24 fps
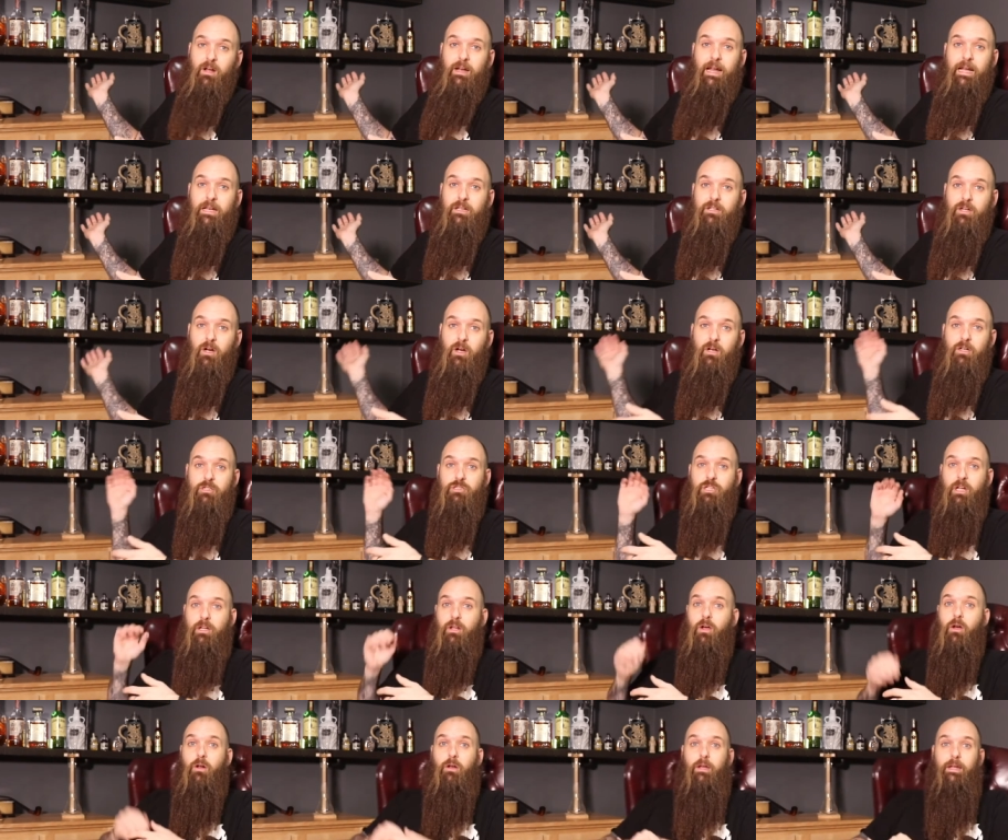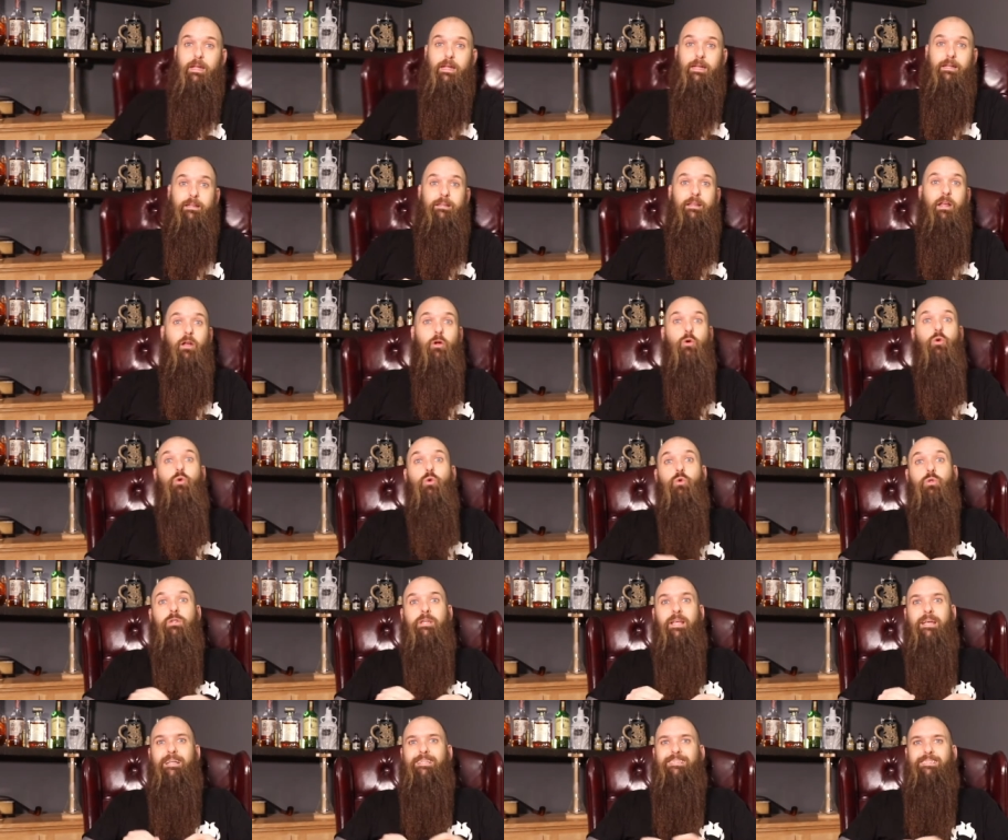l'alcool, j'adore les de
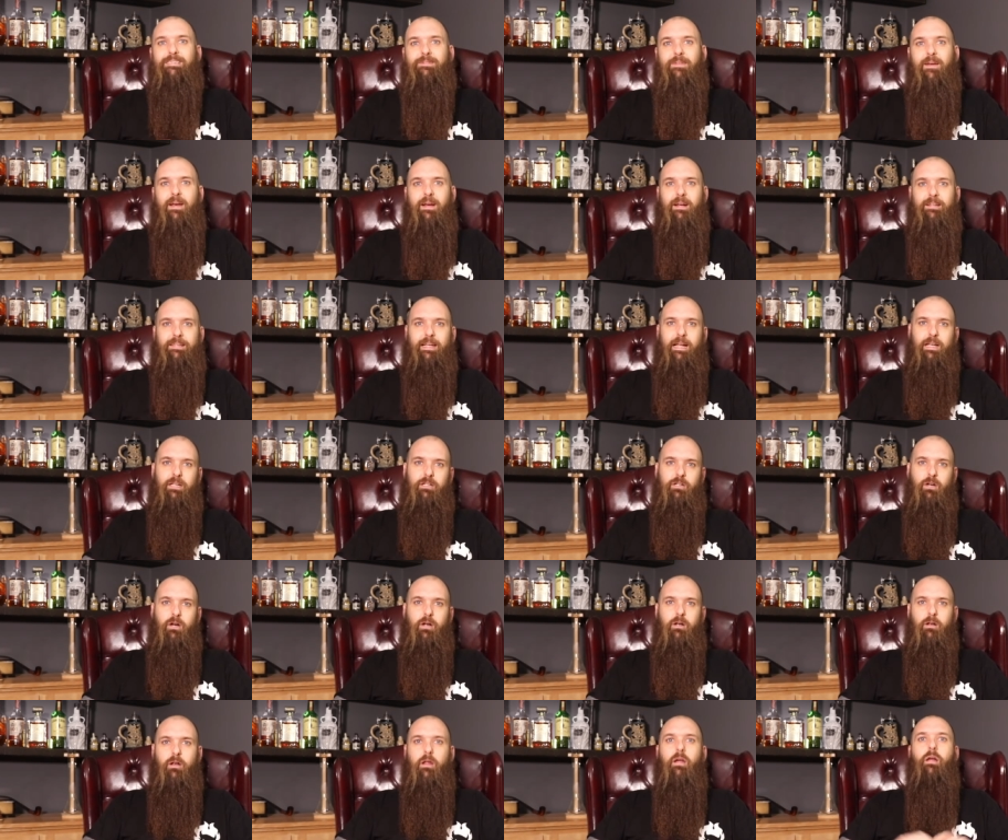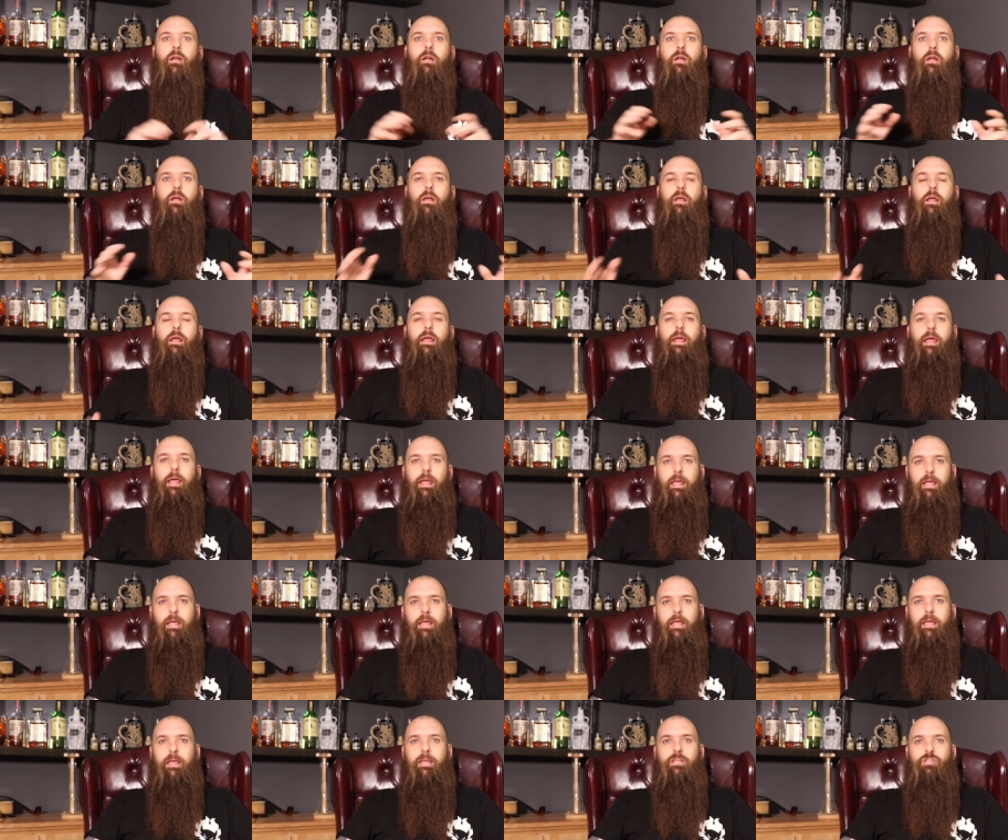goûter différents alcools.
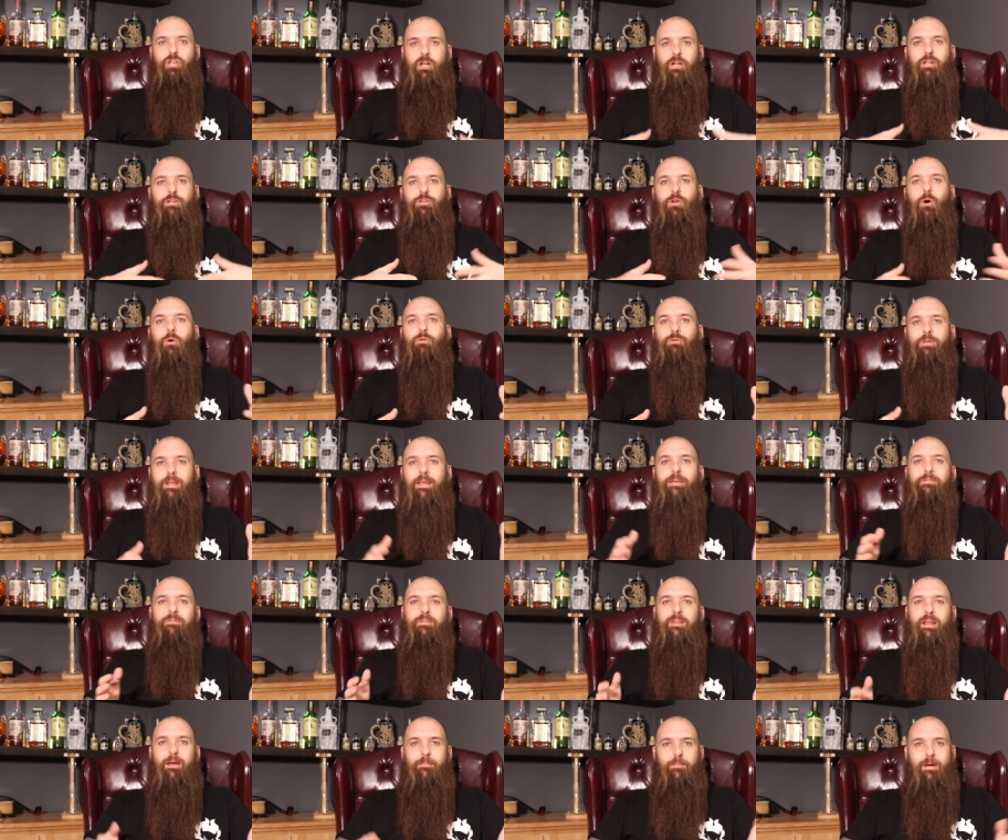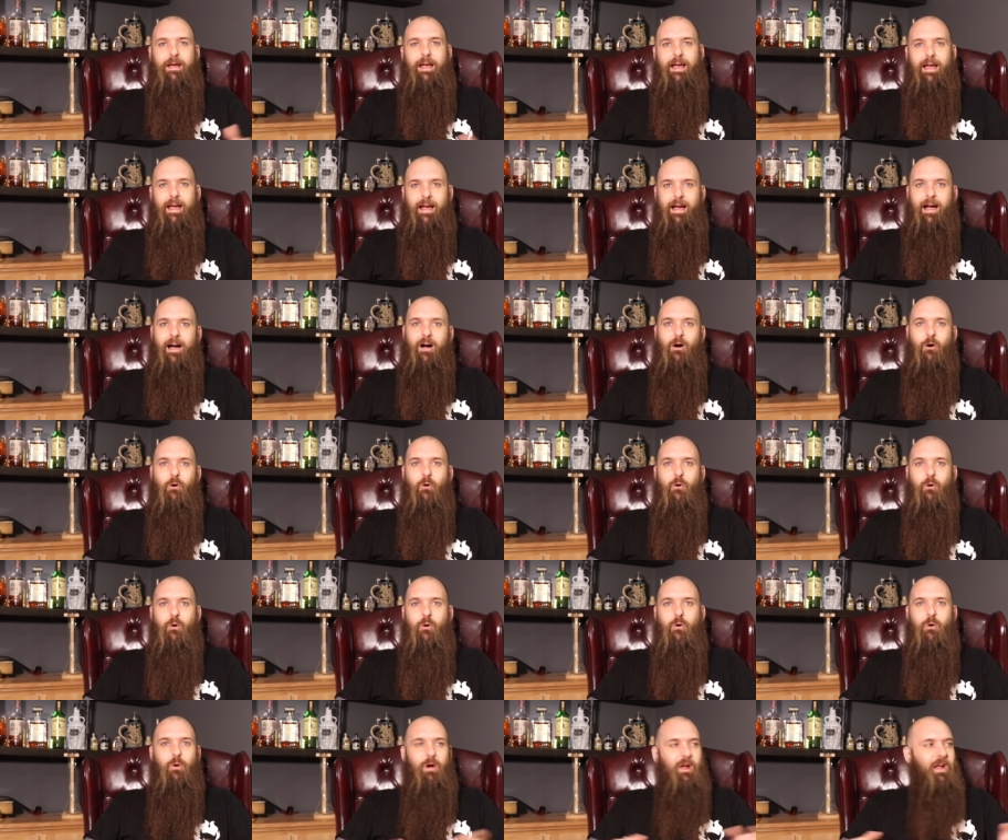Et j'en ai d'autres évidemment en
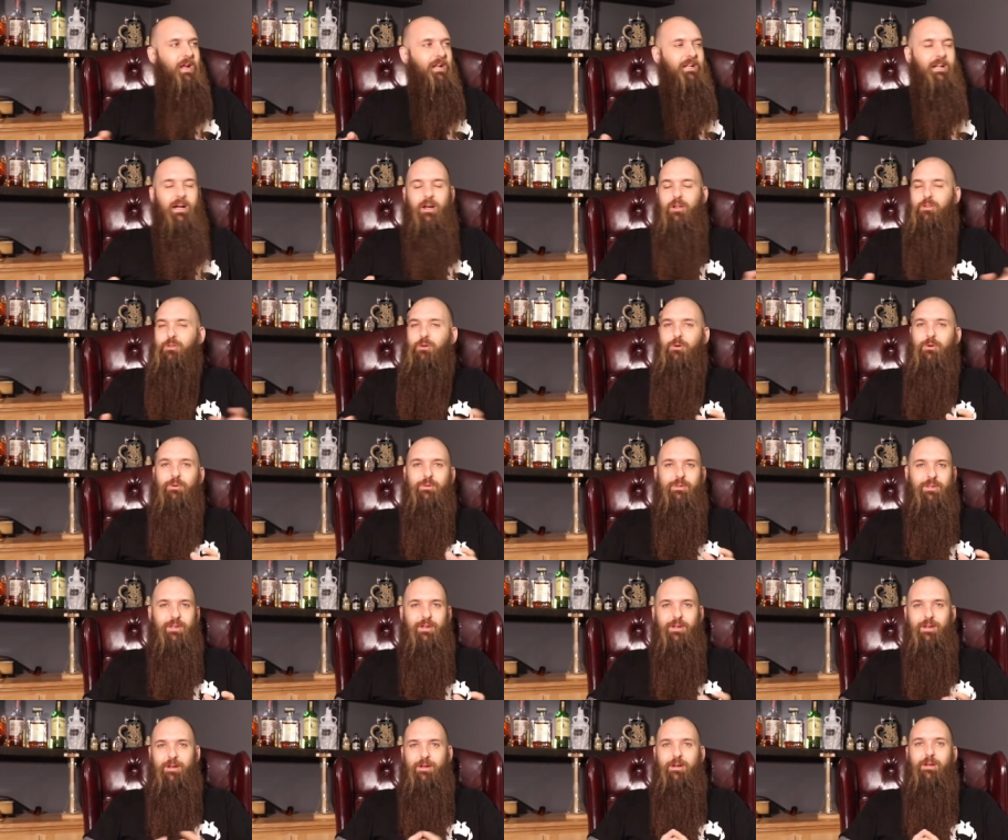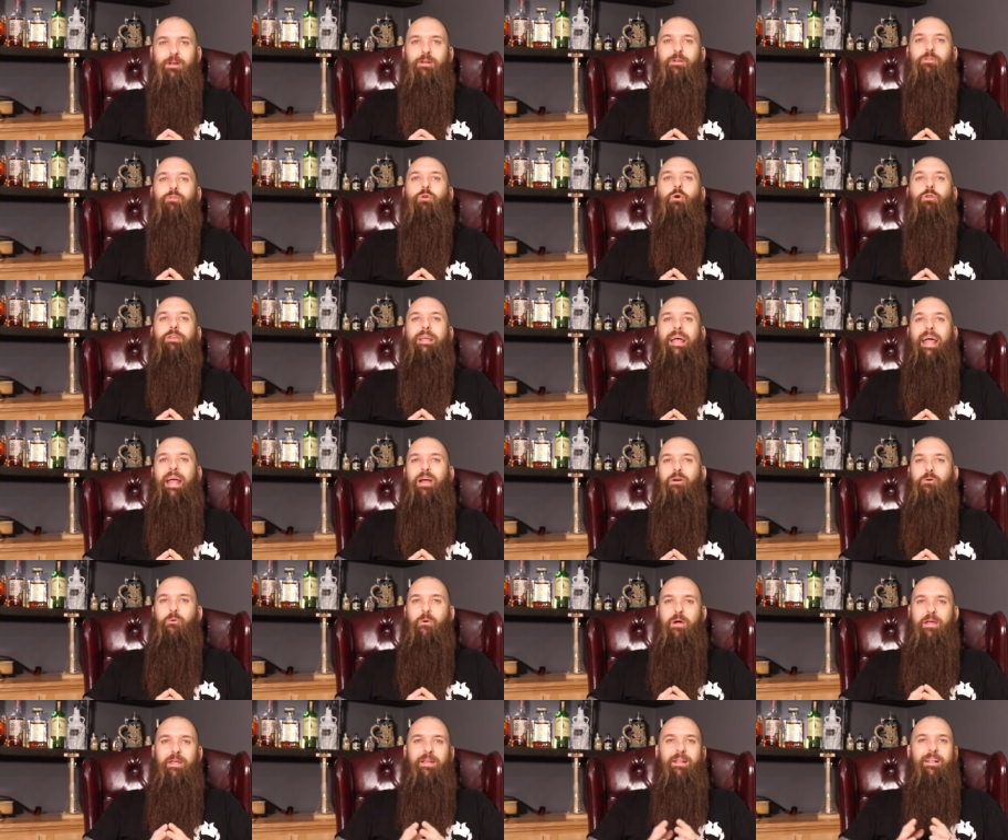haut et dans d'autres euh, d'autres
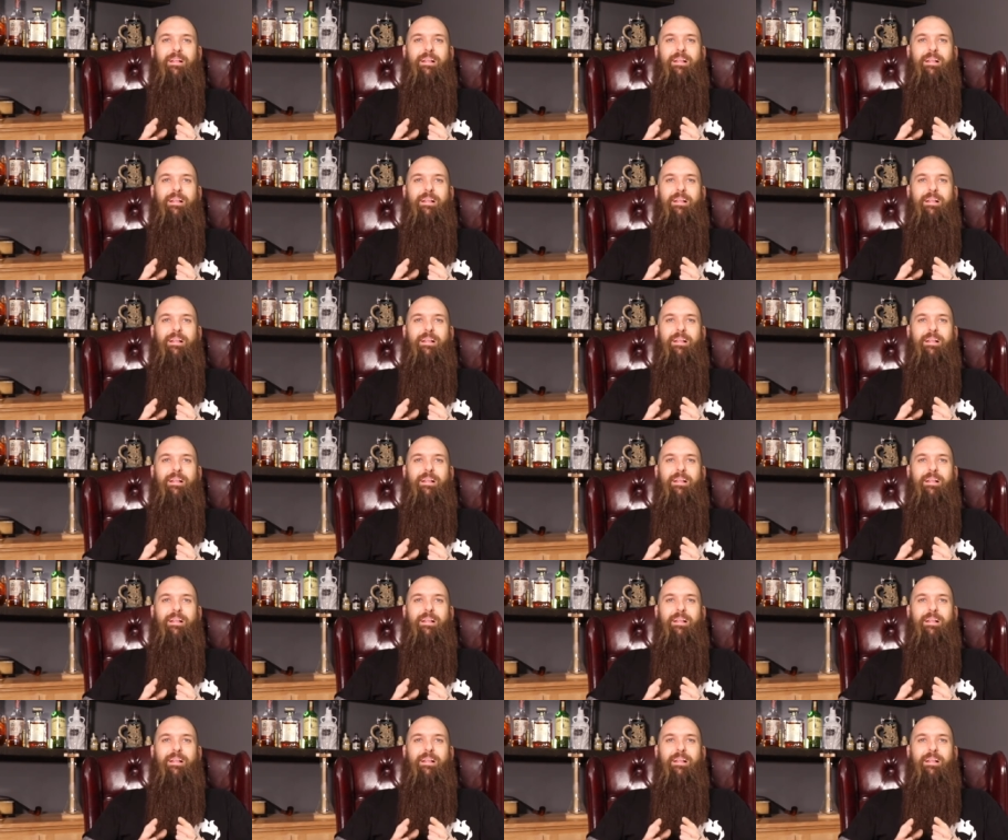raccoins.